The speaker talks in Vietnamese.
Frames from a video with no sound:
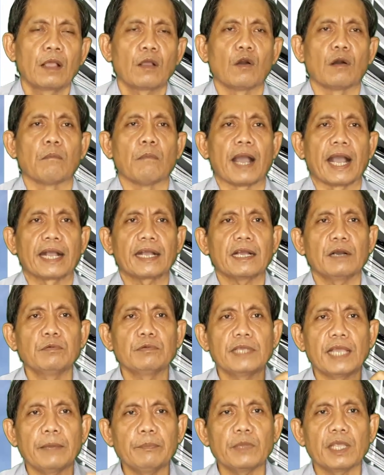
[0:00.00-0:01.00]
còn bạn
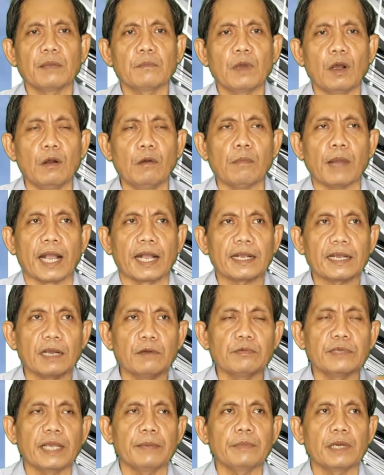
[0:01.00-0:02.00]
không dám tuyên bố bạn
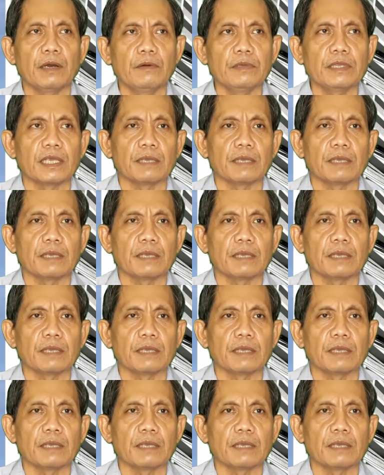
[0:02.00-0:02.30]
không dám đấu